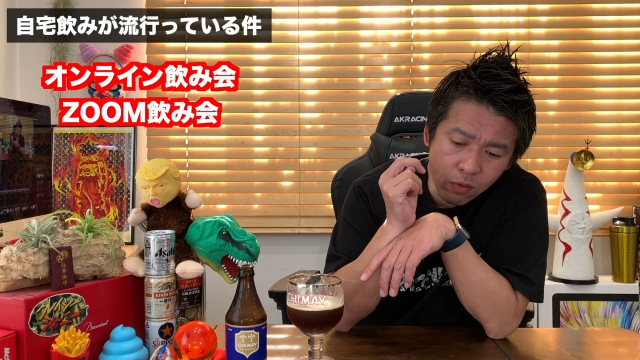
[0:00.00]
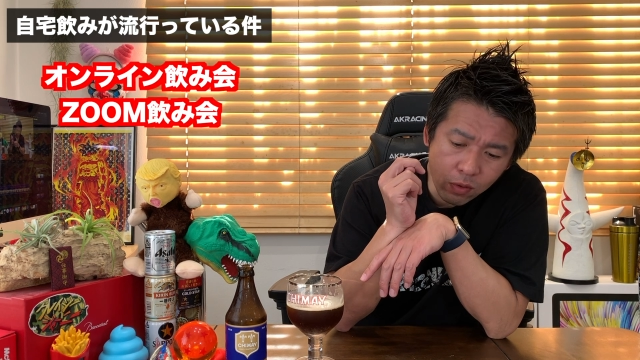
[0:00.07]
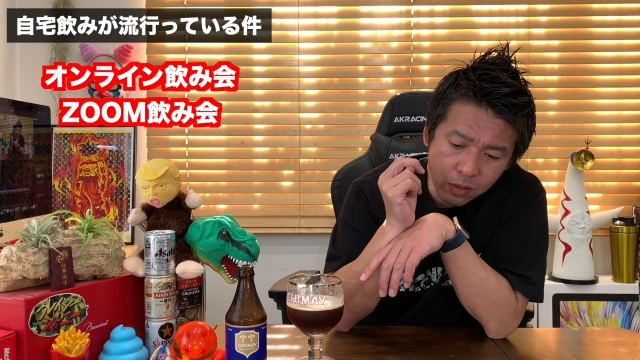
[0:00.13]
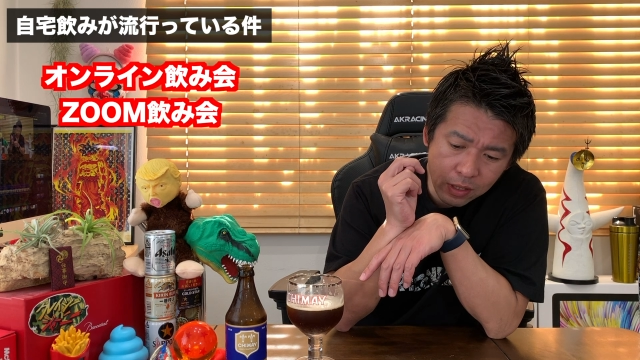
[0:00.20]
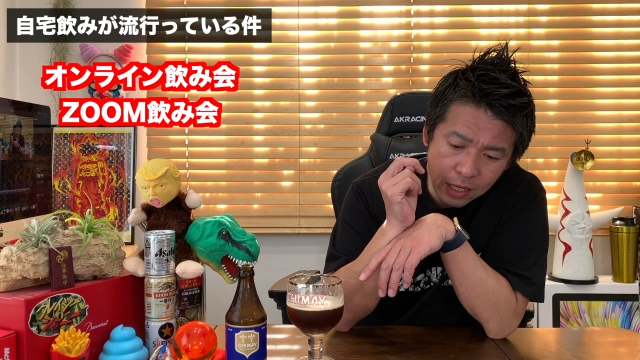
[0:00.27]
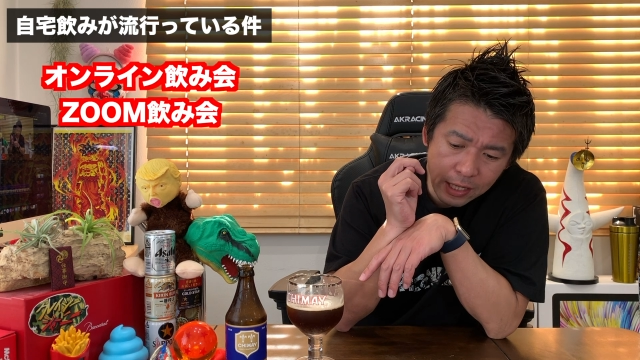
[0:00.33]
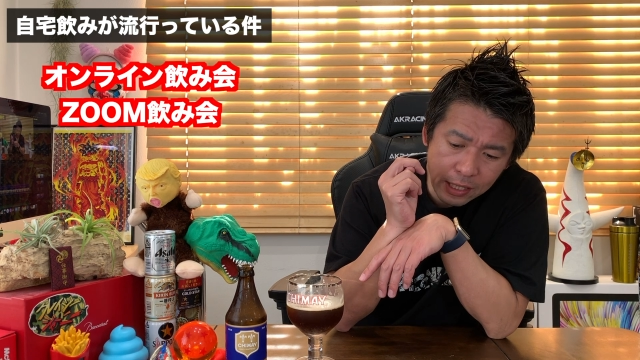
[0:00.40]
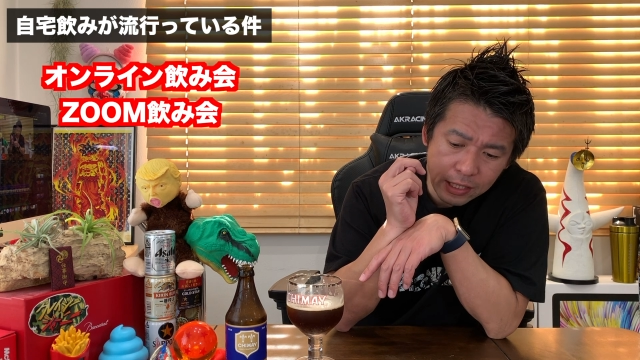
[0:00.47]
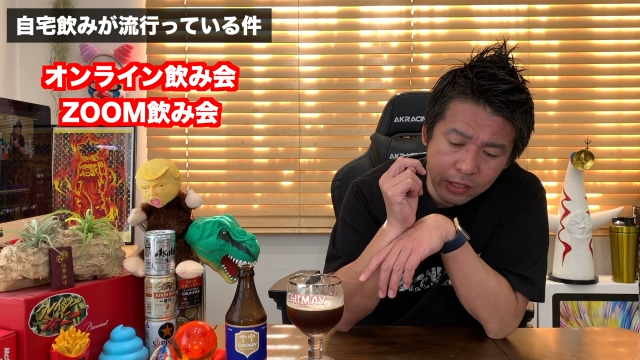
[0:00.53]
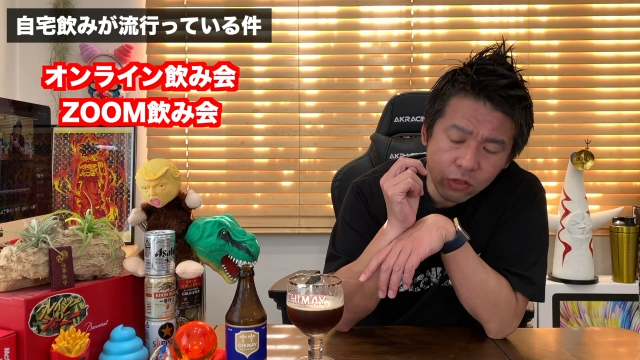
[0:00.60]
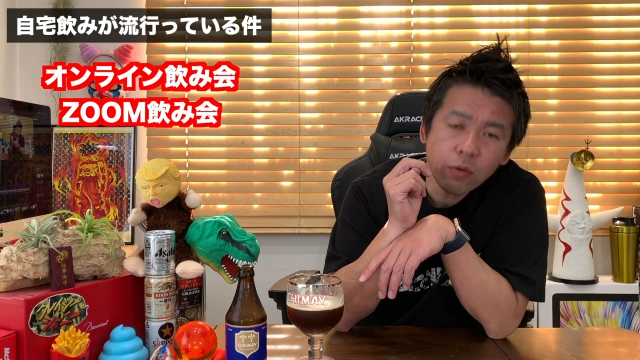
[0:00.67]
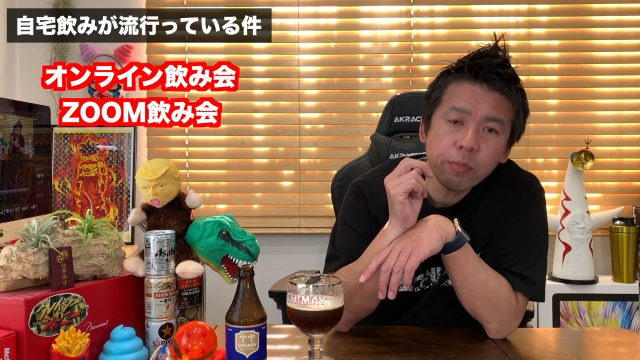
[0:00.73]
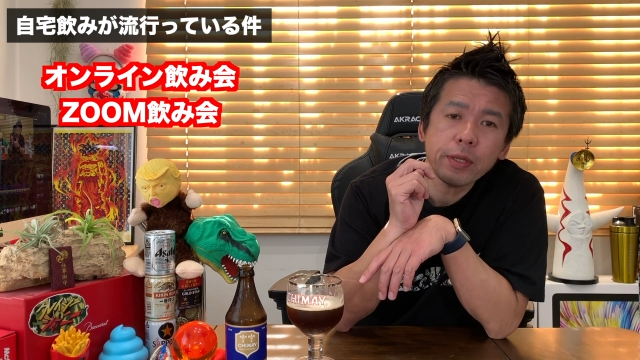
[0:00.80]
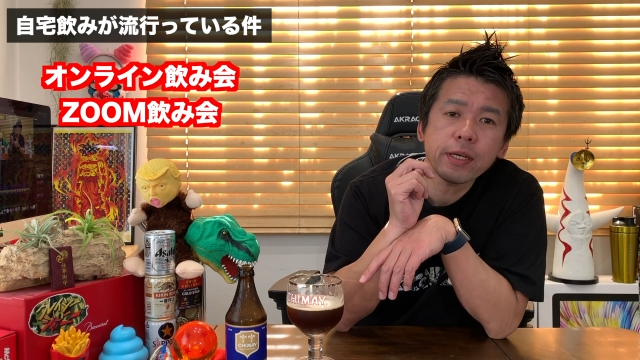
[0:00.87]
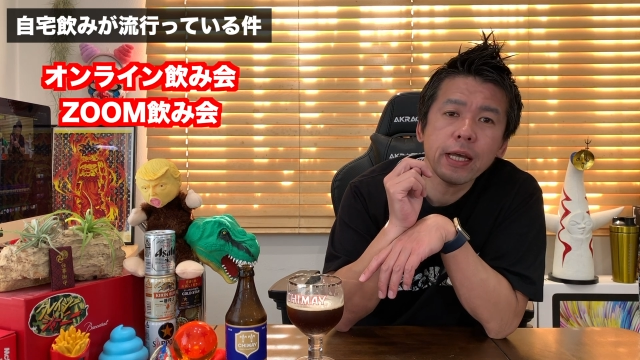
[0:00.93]

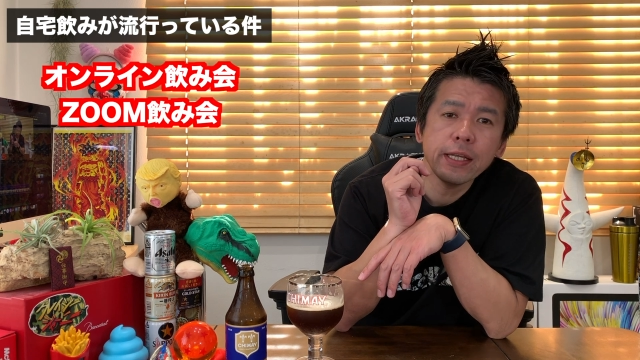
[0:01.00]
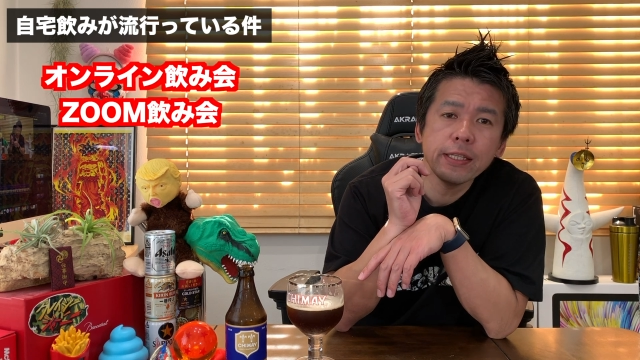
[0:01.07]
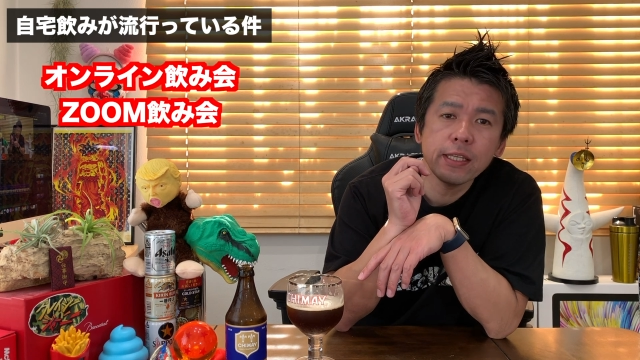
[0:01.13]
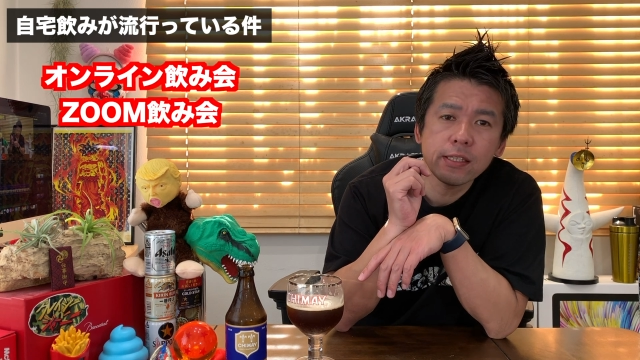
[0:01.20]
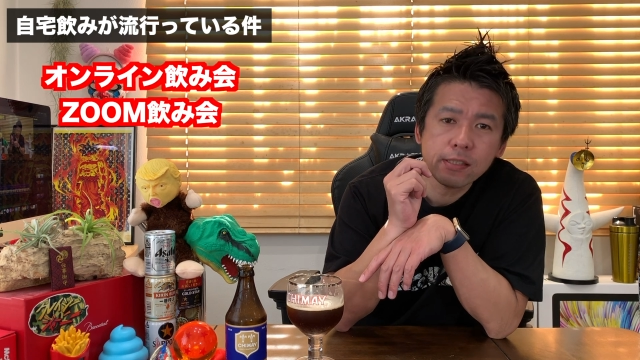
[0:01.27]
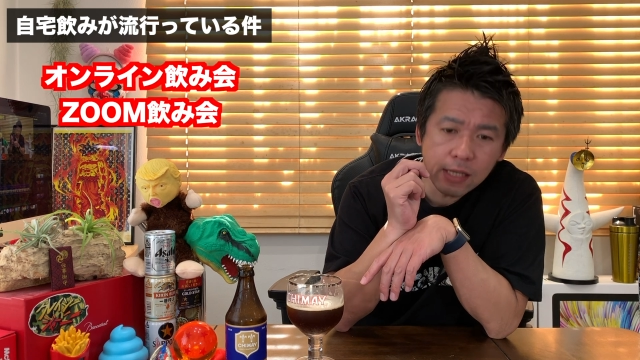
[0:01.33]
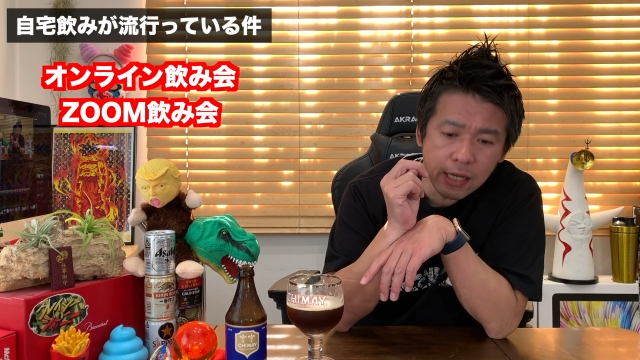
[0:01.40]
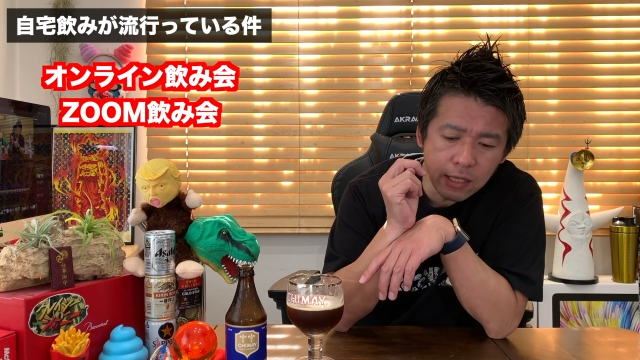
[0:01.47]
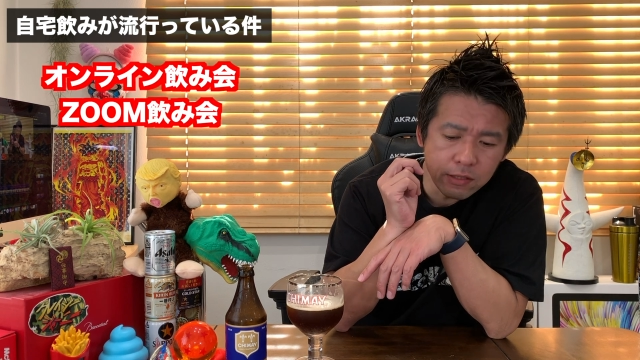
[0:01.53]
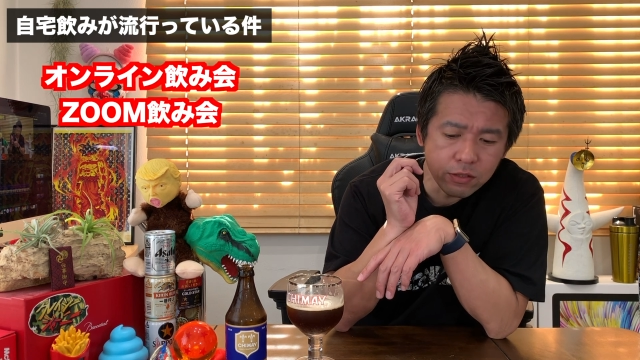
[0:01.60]
オンライン飲み会ですか、